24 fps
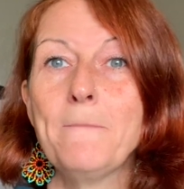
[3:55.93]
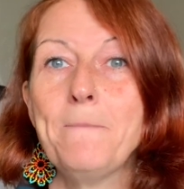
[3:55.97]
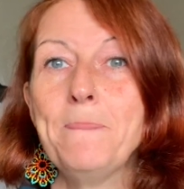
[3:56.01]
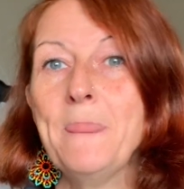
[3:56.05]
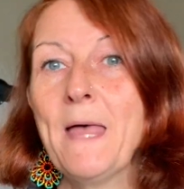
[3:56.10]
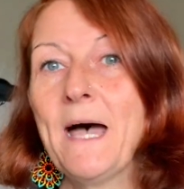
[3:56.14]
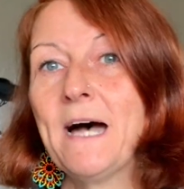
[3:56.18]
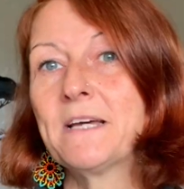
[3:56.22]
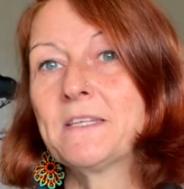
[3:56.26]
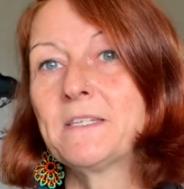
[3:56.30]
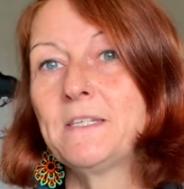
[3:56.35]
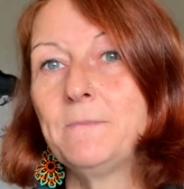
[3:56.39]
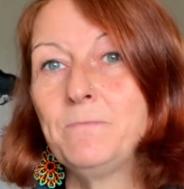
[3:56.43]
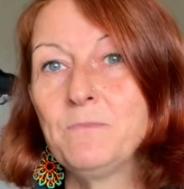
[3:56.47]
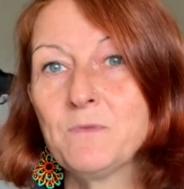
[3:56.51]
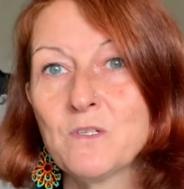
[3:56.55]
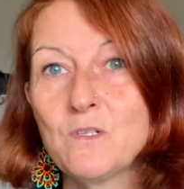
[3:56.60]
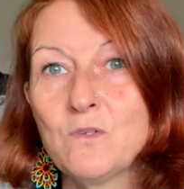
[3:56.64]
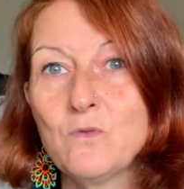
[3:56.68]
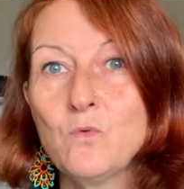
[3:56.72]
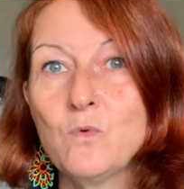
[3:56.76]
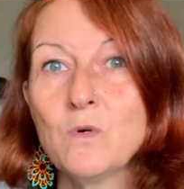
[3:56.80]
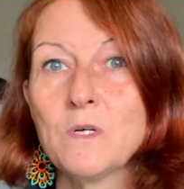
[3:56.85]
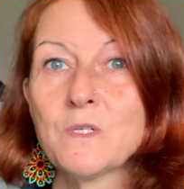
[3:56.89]
Nach
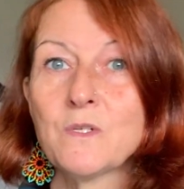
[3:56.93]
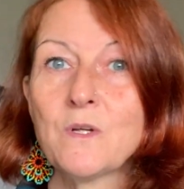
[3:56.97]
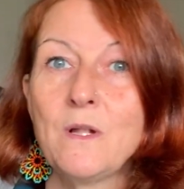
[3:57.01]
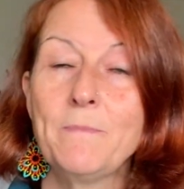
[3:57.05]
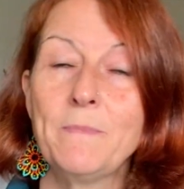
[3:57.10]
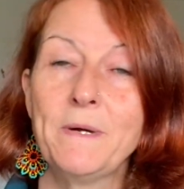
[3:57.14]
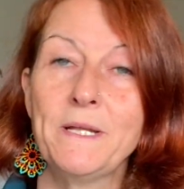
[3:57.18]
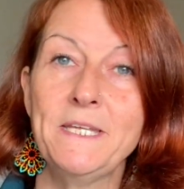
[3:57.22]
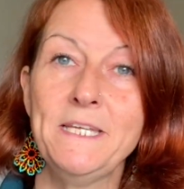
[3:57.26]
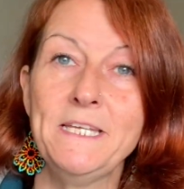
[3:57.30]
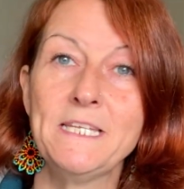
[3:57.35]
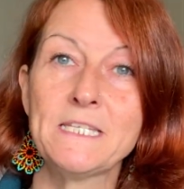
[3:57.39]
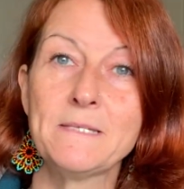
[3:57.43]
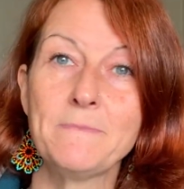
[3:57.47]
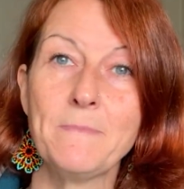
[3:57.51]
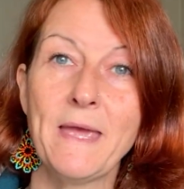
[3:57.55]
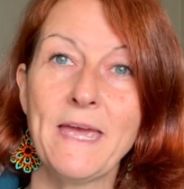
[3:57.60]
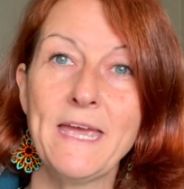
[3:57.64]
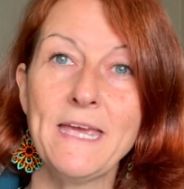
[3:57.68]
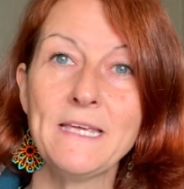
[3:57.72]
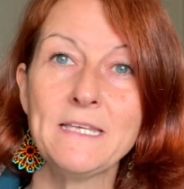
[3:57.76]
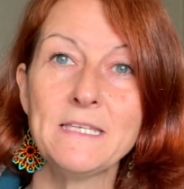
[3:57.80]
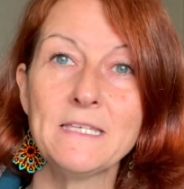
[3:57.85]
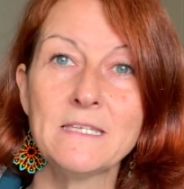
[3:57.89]
17 Uhr soll man nichts
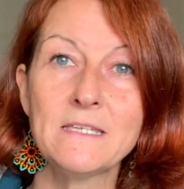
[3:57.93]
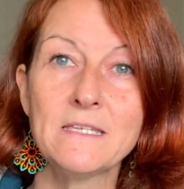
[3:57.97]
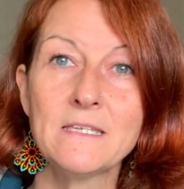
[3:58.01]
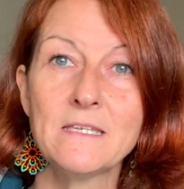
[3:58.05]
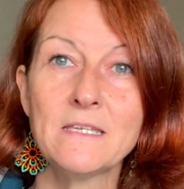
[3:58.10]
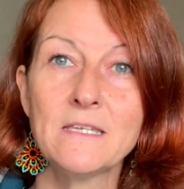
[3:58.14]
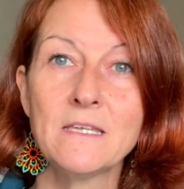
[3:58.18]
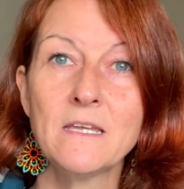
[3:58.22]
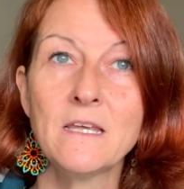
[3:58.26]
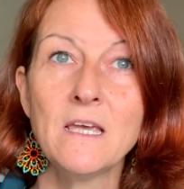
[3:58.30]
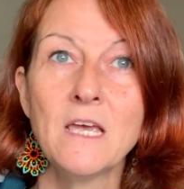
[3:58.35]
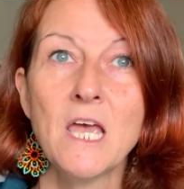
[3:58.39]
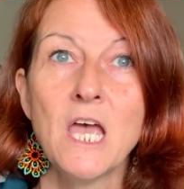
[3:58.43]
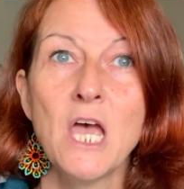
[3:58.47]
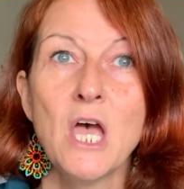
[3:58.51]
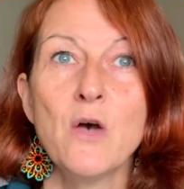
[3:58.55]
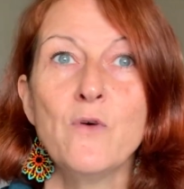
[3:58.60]
mehr essen,